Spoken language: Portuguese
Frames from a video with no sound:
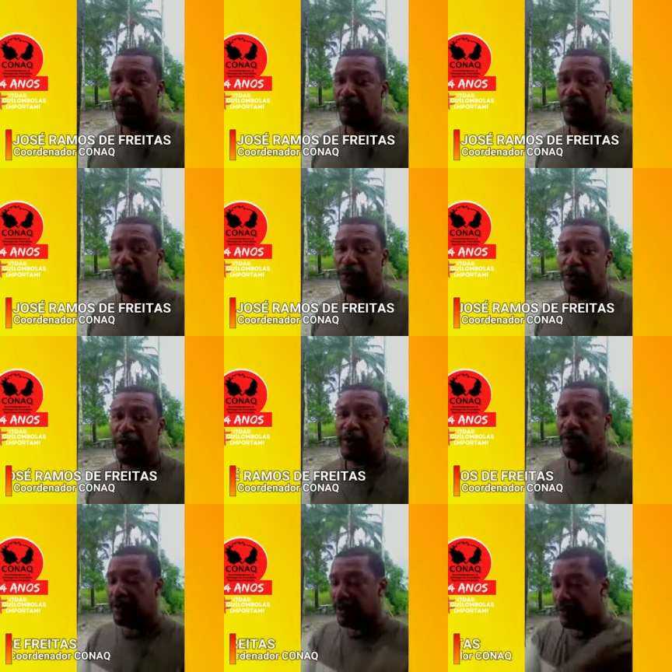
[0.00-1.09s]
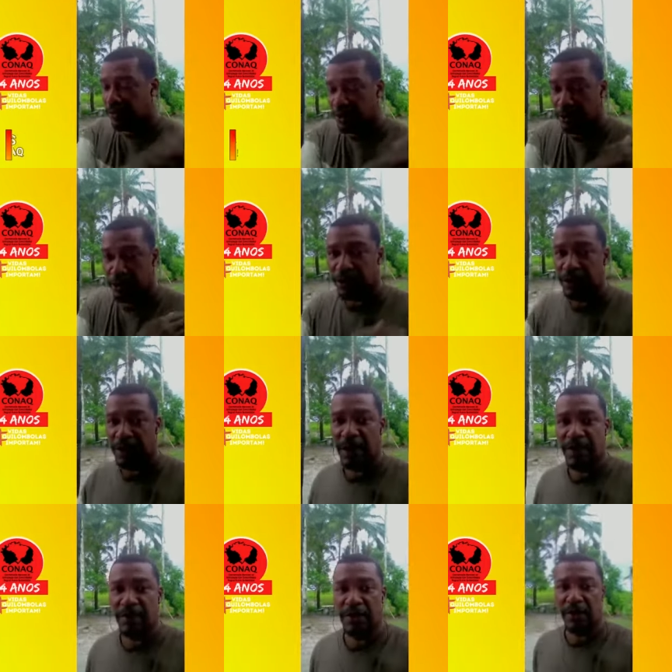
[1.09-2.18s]
24 anos de luta, de
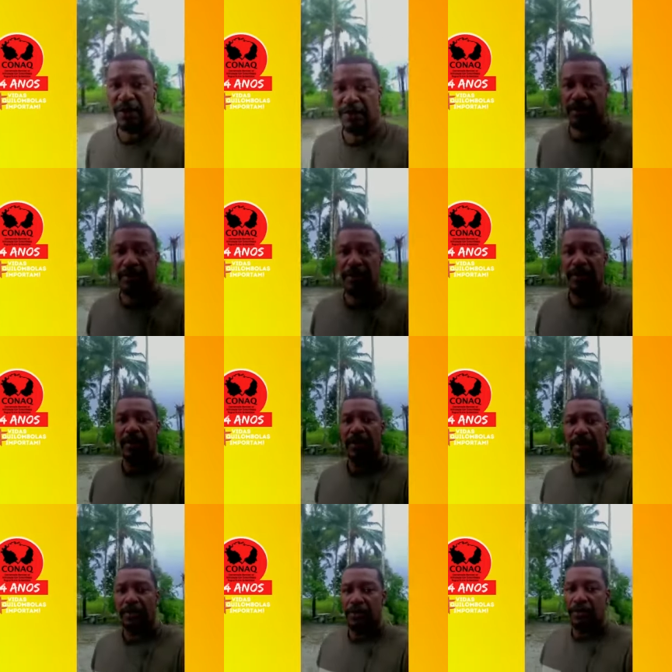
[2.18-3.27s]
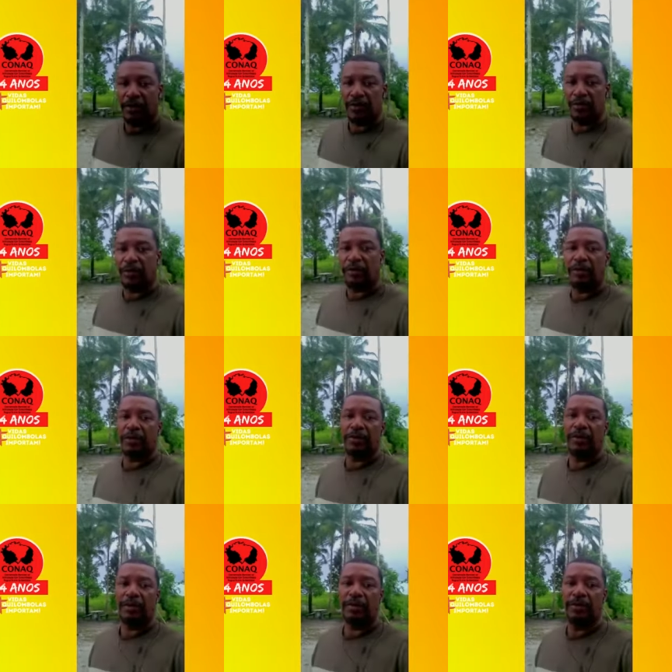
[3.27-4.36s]
resistência do nosso movimento
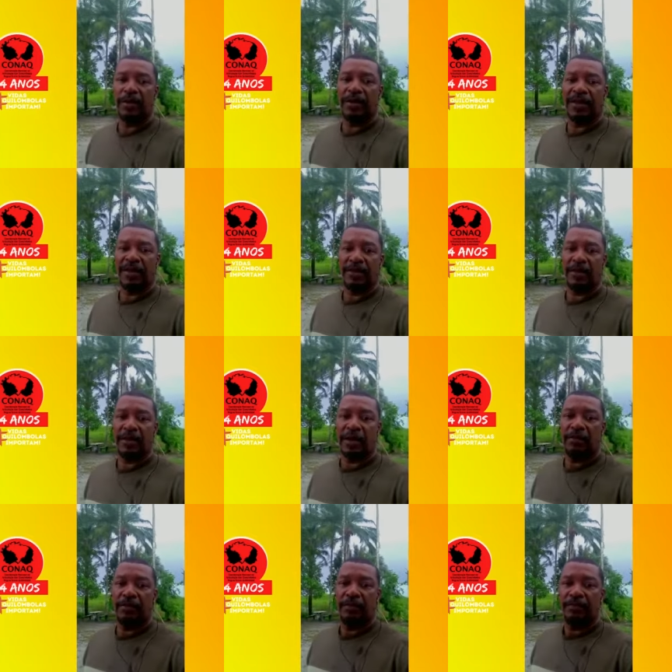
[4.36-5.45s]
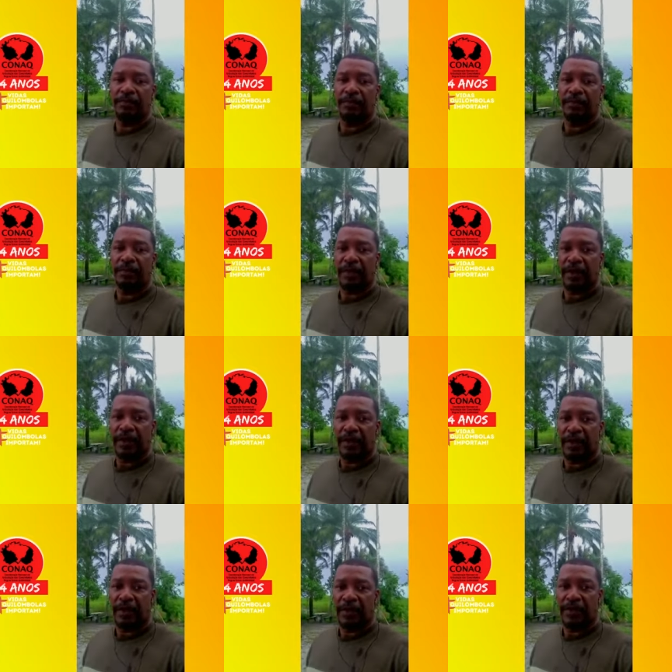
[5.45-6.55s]
quilombola nacional e
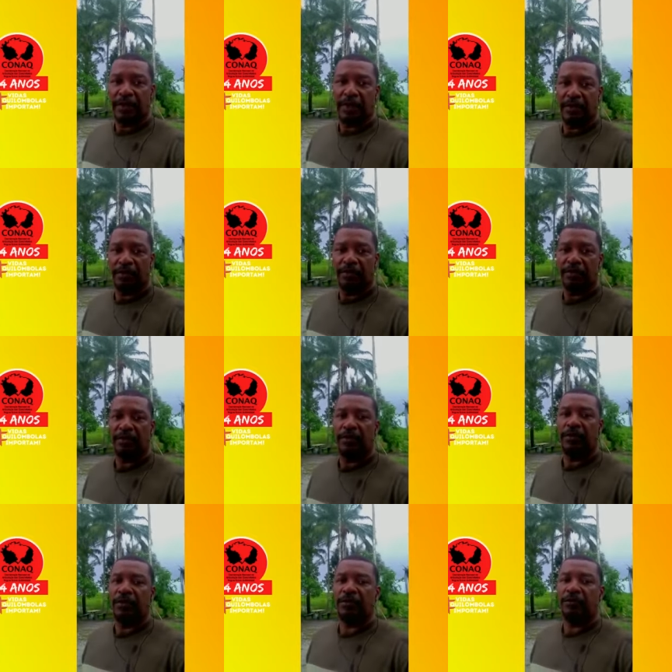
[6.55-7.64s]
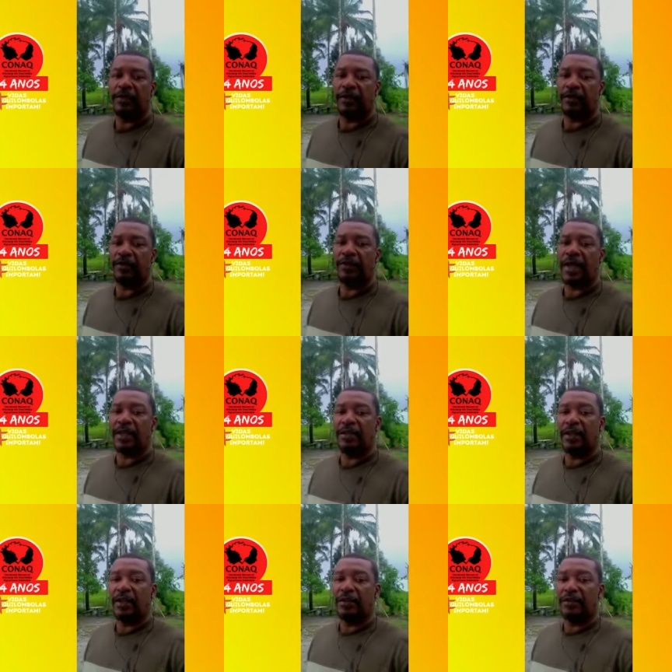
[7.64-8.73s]
internacional. De fato, a
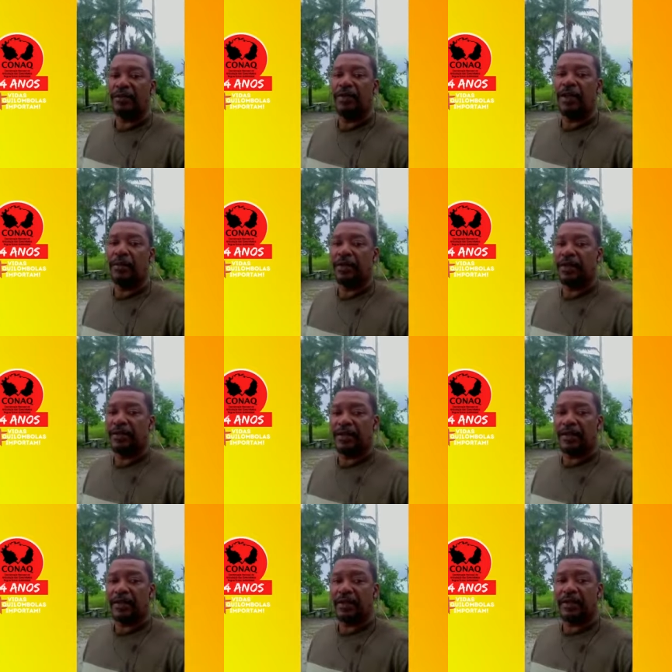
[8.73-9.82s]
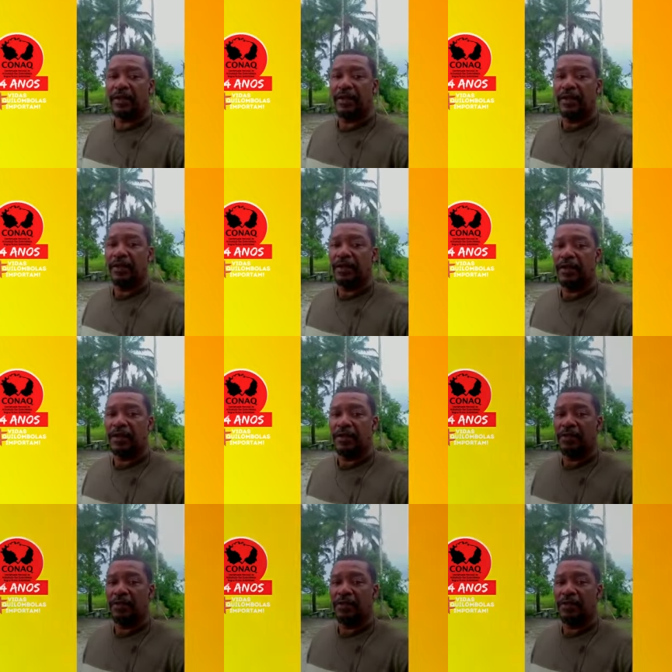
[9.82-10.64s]
CONAC ela nos representa desde